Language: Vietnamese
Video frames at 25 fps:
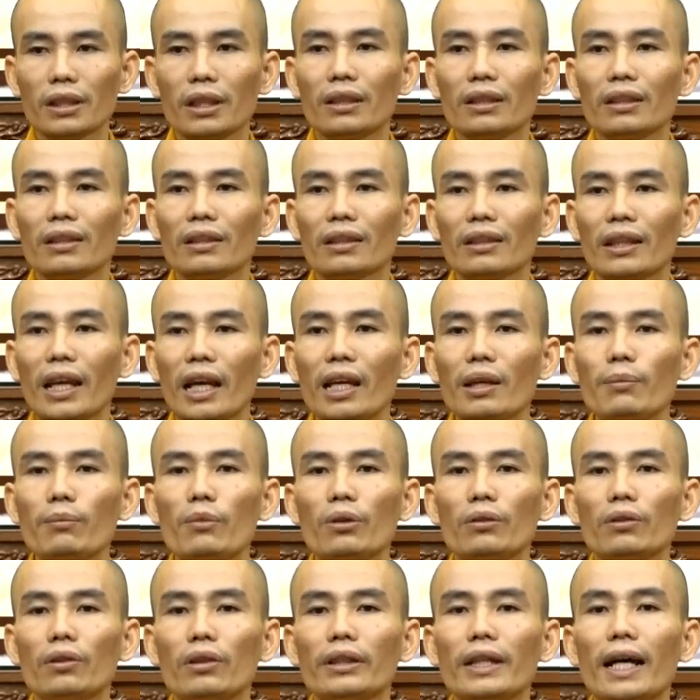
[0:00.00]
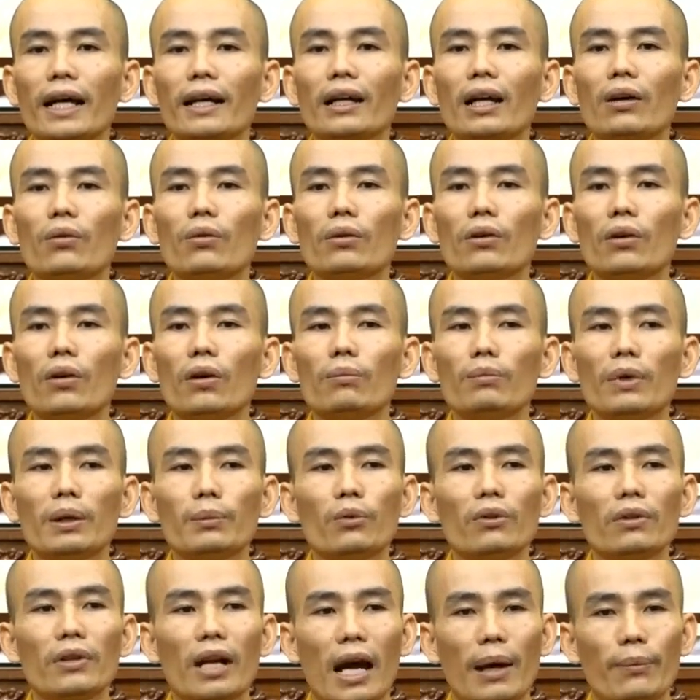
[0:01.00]
cho nên thấy một người đang đau khổ
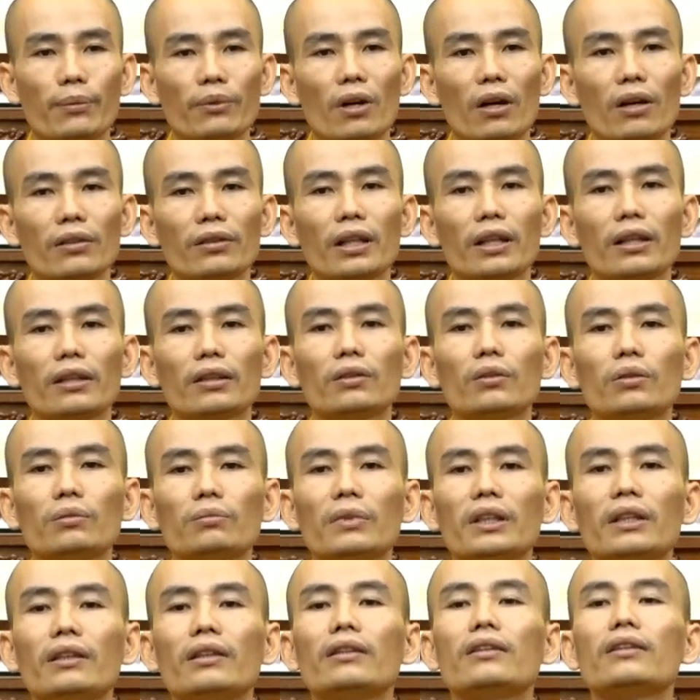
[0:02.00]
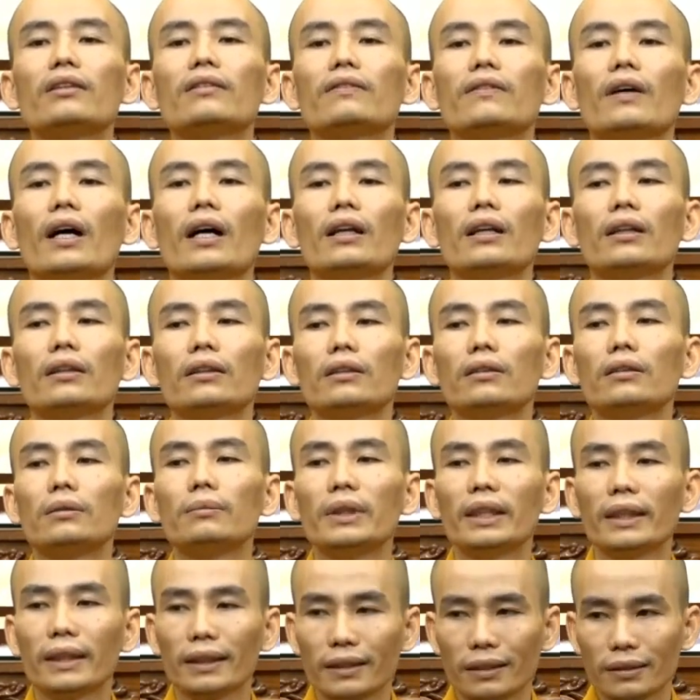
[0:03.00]
mà muốn đạp cho họ chết luôn mình chưa phải là
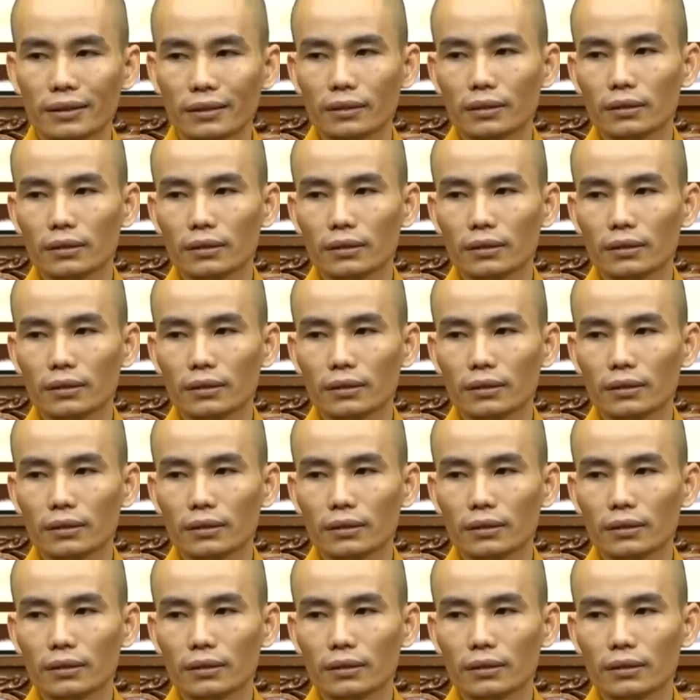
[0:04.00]
từ bi